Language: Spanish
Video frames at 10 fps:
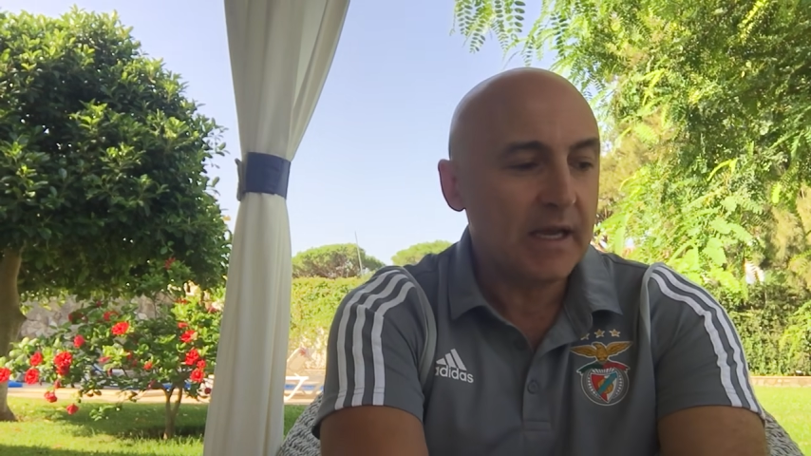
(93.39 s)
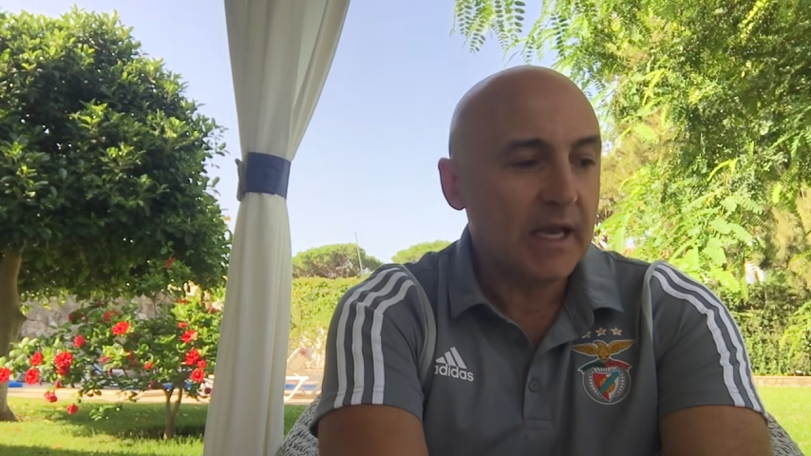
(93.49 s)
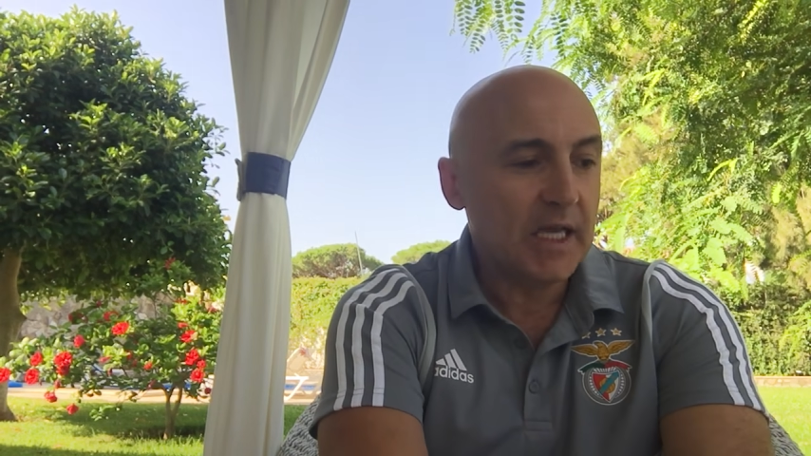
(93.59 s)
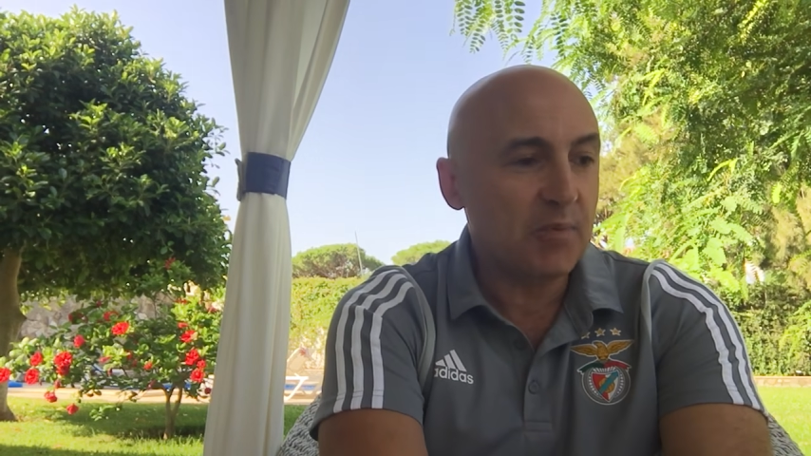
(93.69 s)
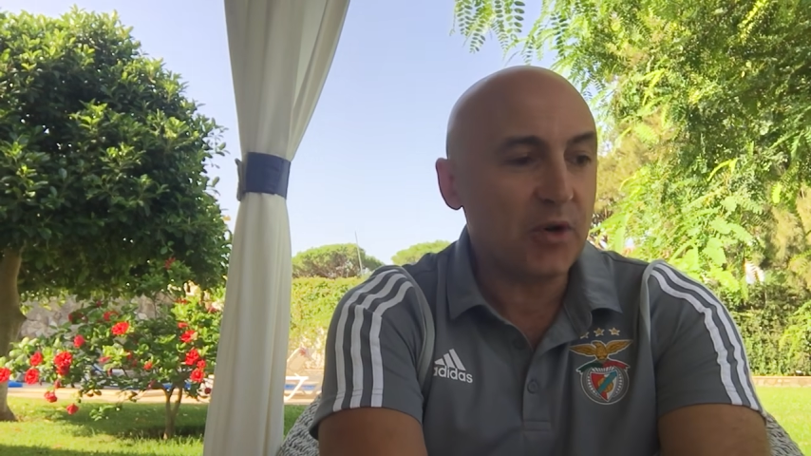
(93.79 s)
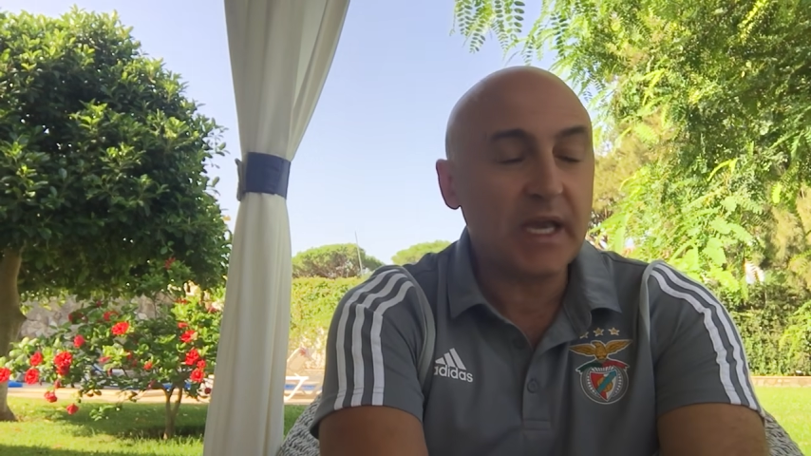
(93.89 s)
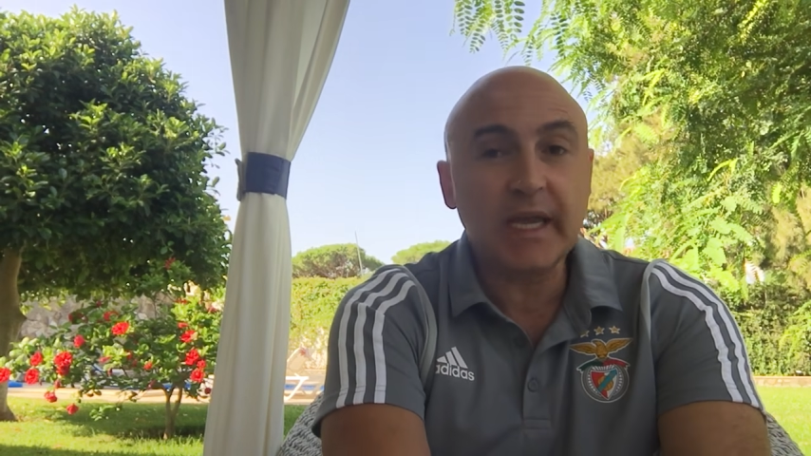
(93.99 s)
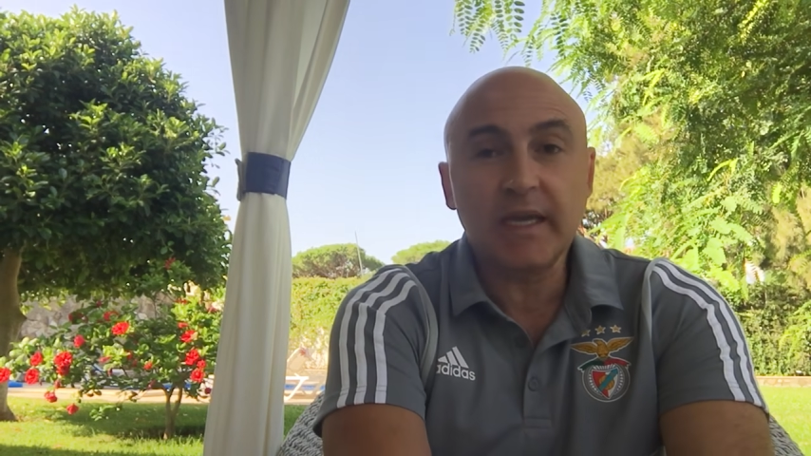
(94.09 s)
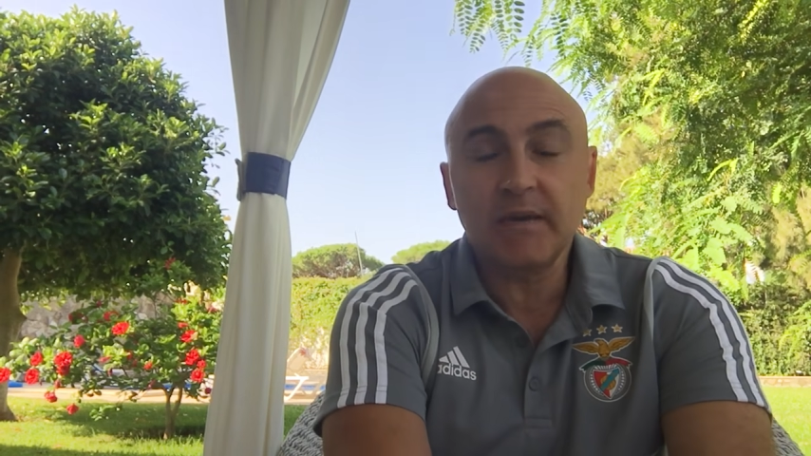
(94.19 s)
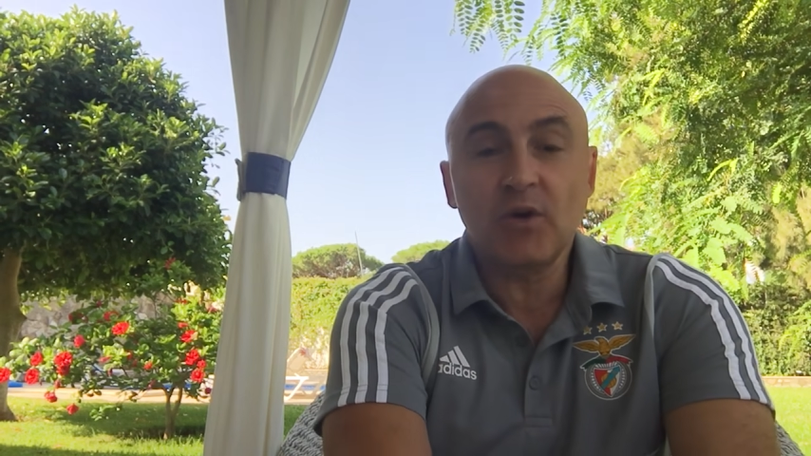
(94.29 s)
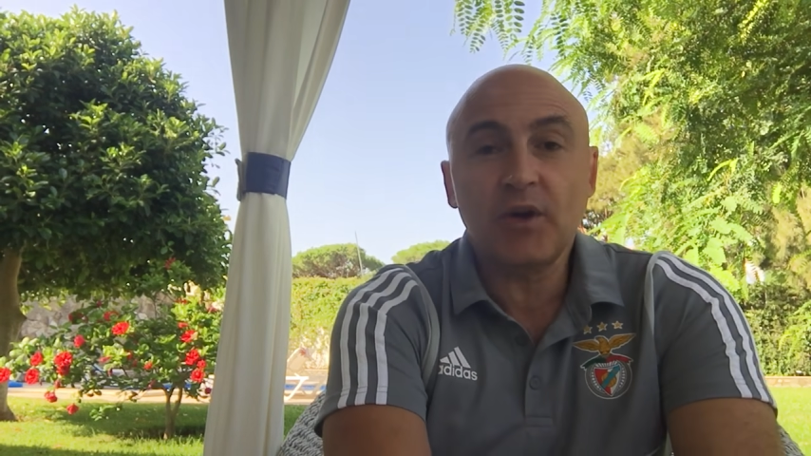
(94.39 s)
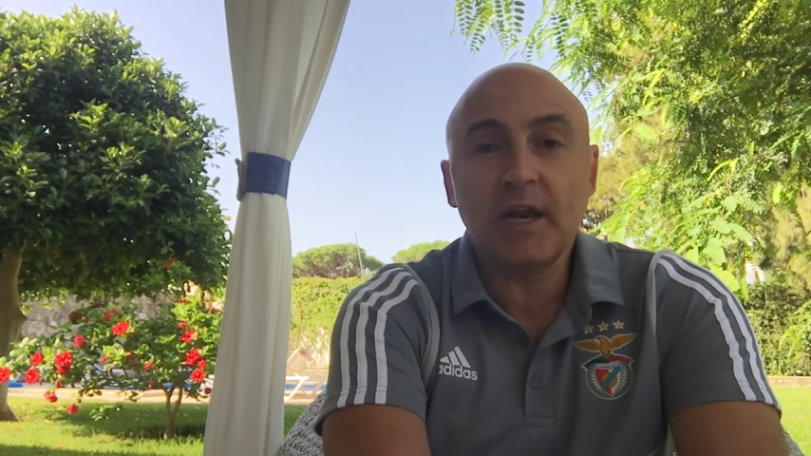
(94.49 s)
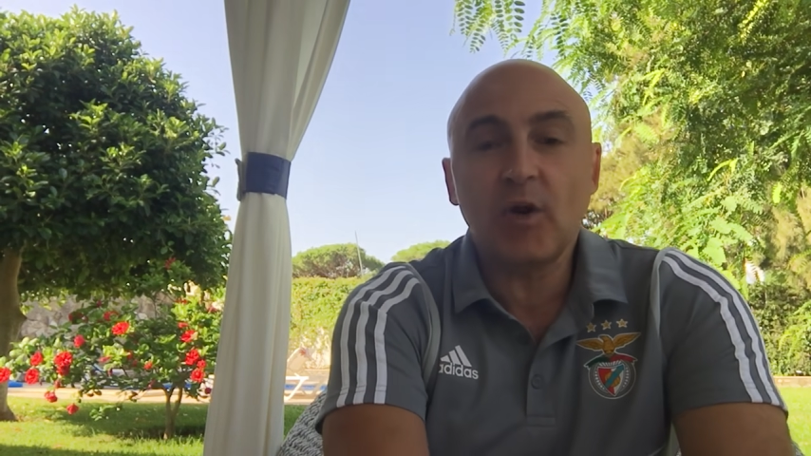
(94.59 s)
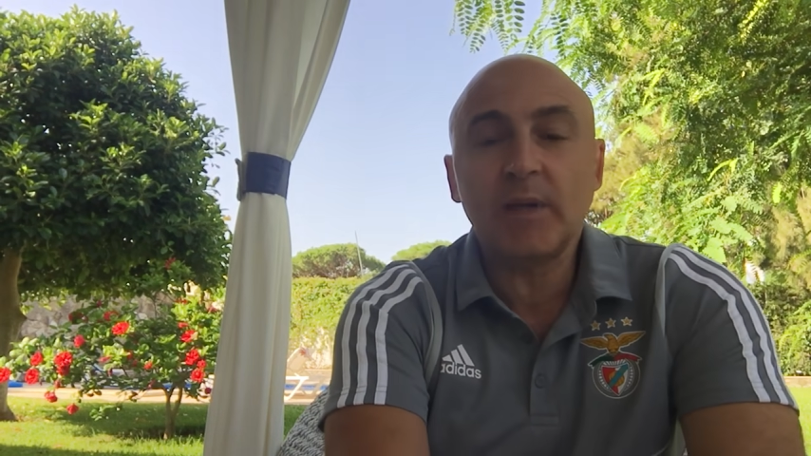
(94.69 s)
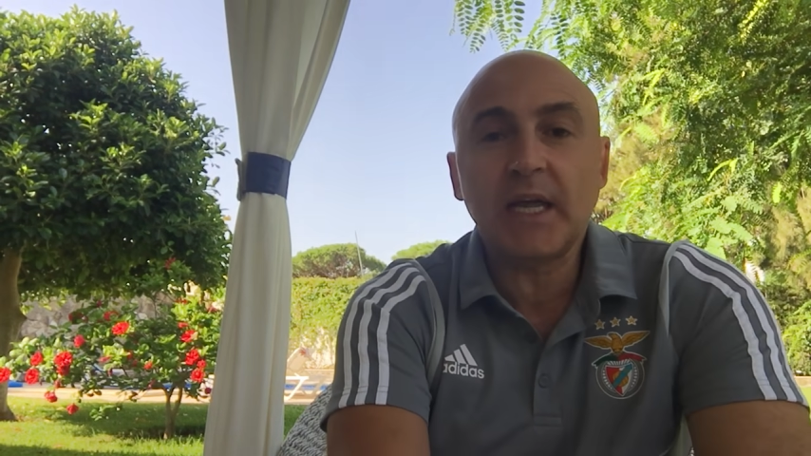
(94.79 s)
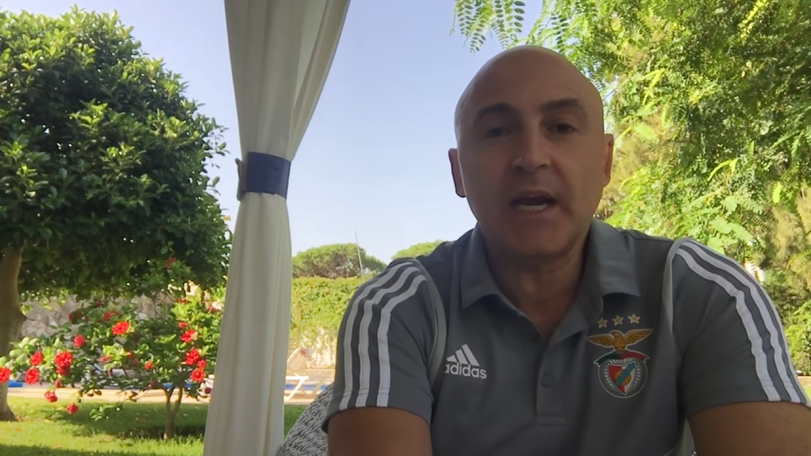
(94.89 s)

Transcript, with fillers: es porque no quiere cometer